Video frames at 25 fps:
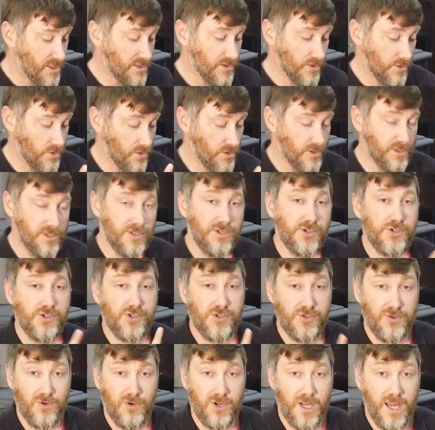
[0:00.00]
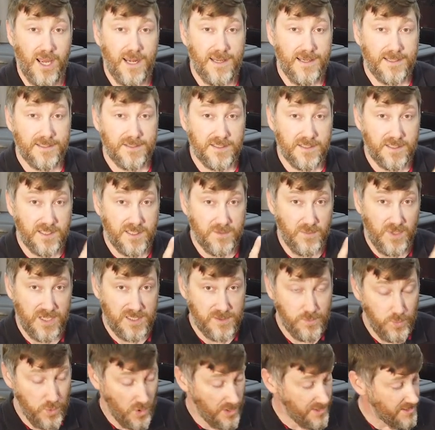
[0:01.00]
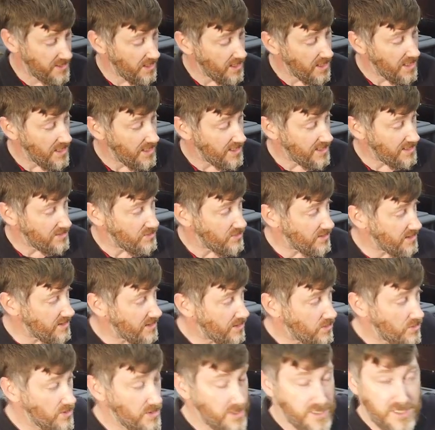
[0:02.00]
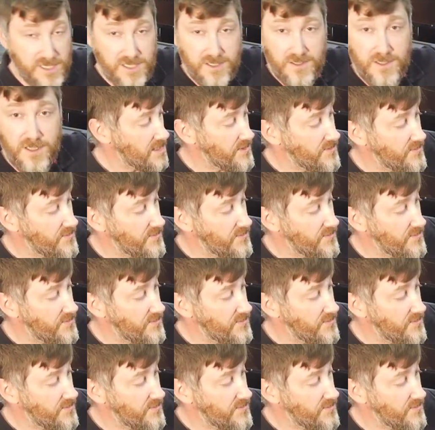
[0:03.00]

но и еще коллектор-дымосборник, который находится в